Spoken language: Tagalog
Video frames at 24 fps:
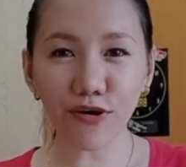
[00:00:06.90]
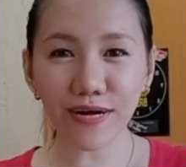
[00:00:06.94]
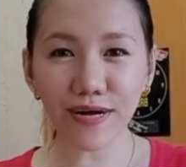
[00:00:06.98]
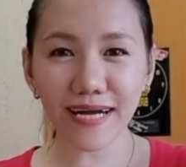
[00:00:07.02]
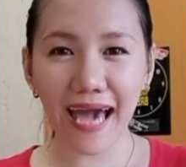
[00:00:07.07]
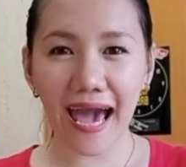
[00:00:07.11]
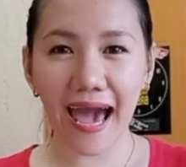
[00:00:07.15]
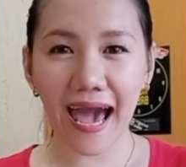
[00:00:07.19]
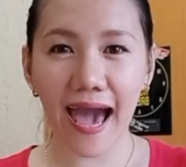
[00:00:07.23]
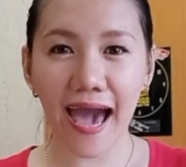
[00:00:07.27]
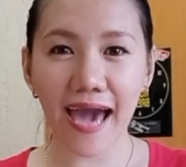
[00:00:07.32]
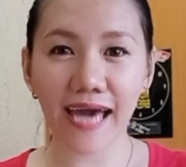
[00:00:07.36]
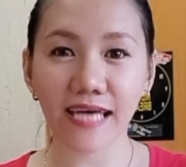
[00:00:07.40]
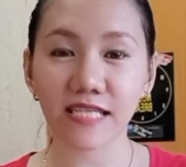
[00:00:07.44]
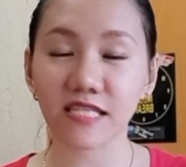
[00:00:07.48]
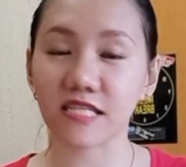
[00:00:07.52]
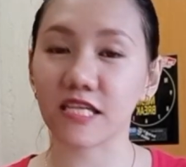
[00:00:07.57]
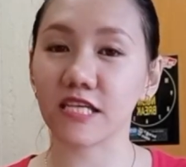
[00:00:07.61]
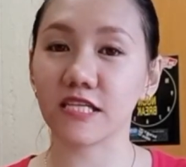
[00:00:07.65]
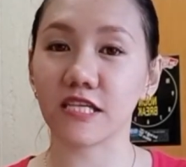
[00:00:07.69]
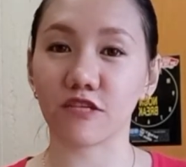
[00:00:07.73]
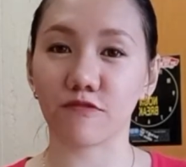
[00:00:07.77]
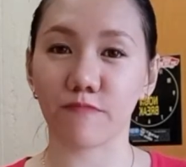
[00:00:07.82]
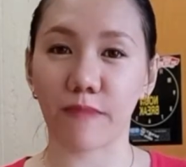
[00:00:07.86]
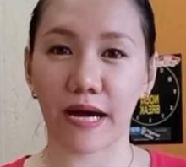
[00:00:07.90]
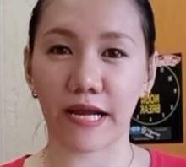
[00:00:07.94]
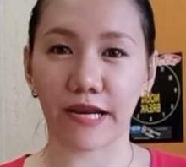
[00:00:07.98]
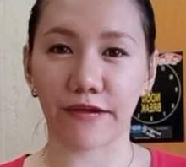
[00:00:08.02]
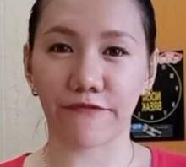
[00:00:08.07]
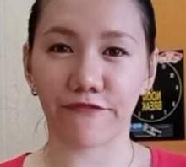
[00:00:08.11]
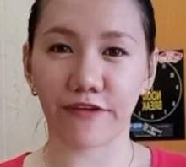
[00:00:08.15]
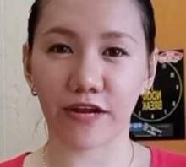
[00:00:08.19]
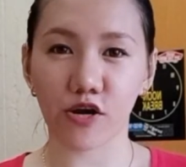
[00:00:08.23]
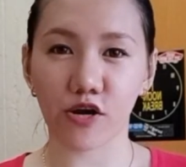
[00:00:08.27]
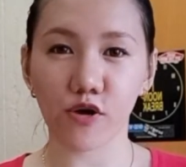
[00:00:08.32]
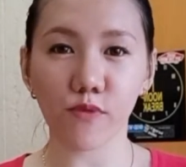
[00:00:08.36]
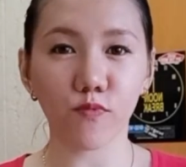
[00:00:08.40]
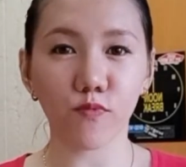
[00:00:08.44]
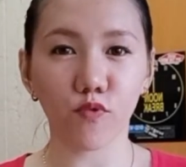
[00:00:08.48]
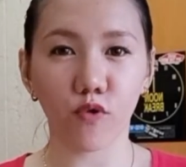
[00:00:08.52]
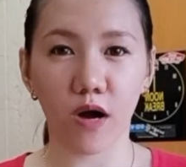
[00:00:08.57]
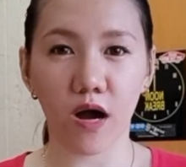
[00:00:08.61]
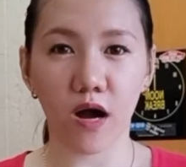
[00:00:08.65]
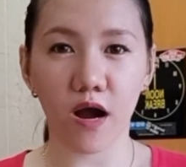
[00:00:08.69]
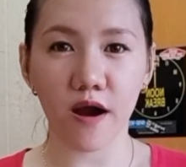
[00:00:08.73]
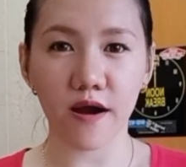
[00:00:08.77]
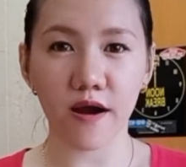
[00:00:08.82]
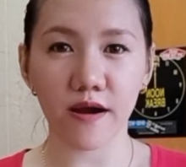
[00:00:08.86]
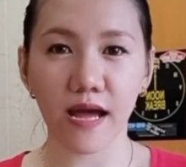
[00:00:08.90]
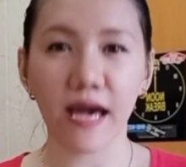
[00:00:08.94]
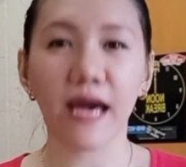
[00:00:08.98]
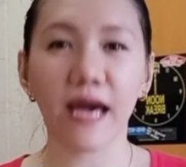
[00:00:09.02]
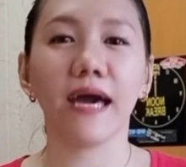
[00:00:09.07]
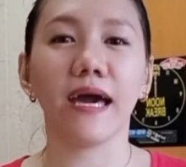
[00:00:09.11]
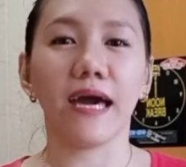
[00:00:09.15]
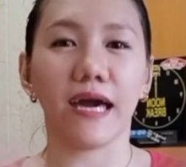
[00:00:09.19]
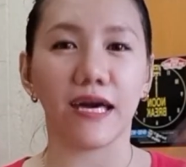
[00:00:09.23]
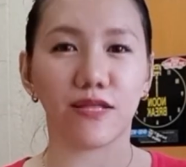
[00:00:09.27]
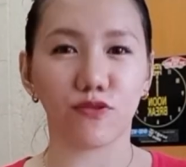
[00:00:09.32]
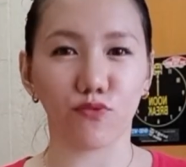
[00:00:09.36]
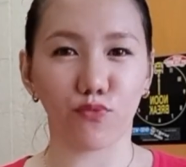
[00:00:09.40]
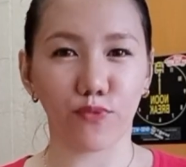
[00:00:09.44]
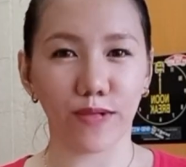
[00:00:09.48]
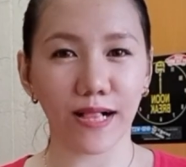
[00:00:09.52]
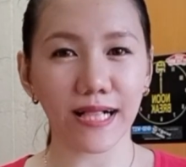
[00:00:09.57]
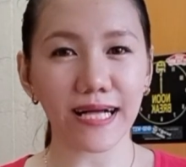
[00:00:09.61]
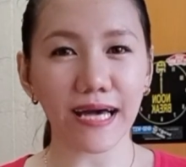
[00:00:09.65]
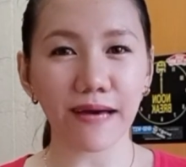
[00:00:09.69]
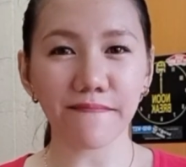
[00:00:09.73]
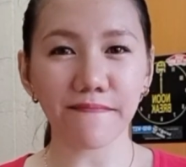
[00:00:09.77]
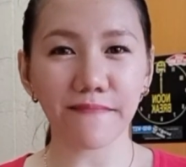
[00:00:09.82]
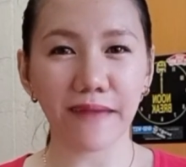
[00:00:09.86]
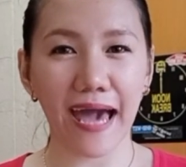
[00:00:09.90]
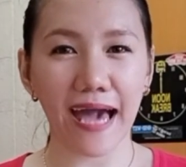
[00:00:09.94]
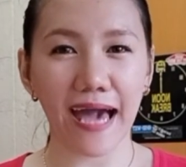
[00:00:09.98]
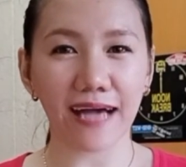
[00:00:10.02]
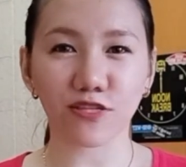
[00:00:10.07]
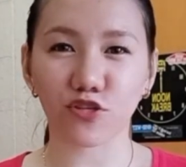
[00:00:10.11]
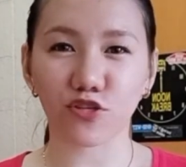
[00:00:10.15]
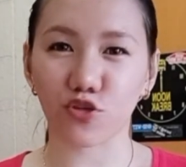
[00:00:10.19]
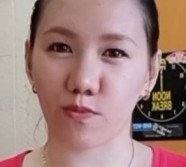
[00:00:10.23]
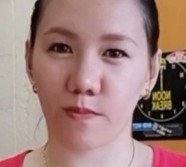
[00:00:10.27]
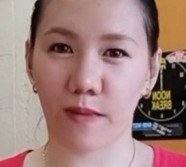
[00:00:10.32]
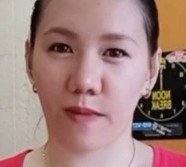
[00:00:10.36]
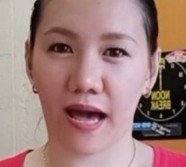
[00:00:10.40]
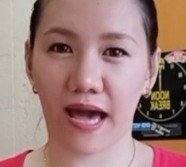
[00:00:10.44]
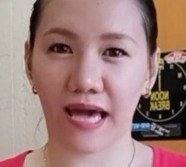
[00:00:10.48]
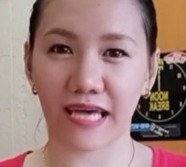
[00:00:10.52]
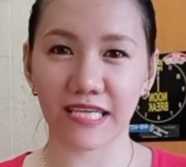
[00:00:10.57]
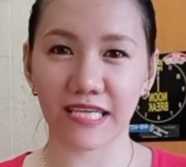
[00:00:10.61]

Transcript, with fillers: guys, this is Marifer Moore and welcome back to my